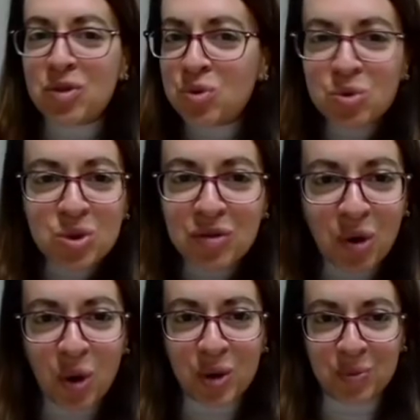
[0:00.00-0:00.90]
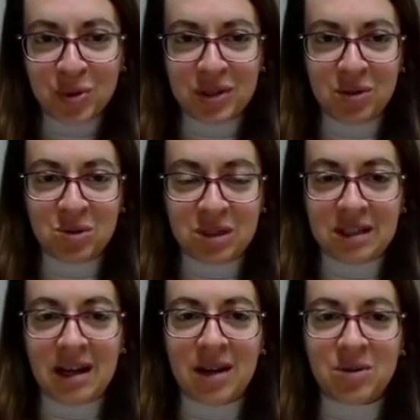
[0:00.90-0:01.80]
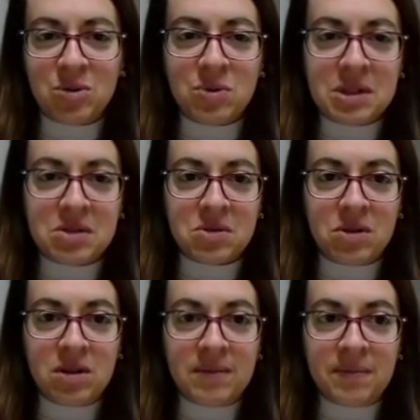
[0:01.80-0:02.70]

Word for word: Tutti voi potete constatarlo questo.